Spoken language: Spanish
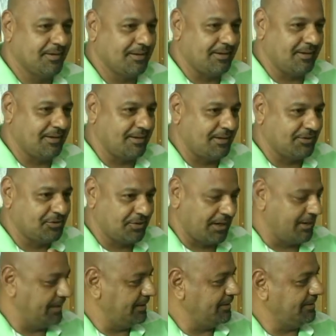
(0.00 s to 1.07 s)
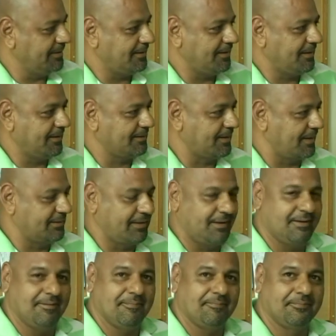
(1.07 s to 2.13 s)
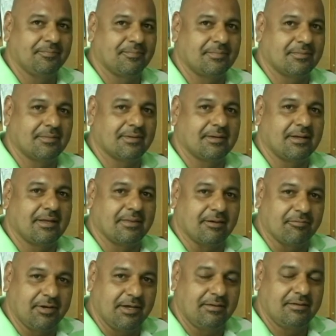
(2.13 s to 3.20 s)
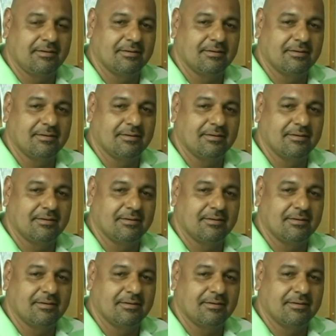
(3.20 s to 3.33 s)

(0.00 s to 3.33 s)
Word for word: a Chelly a Tati, a David,